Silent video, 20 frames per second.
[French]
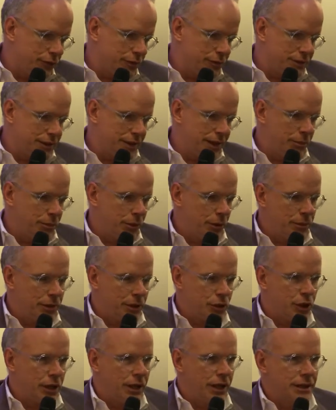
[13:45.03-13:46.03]
Donc c'est la
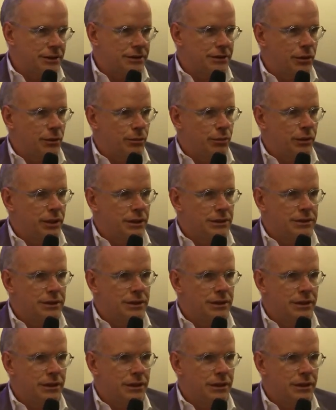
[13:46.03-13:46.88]
première génération, pour ainsi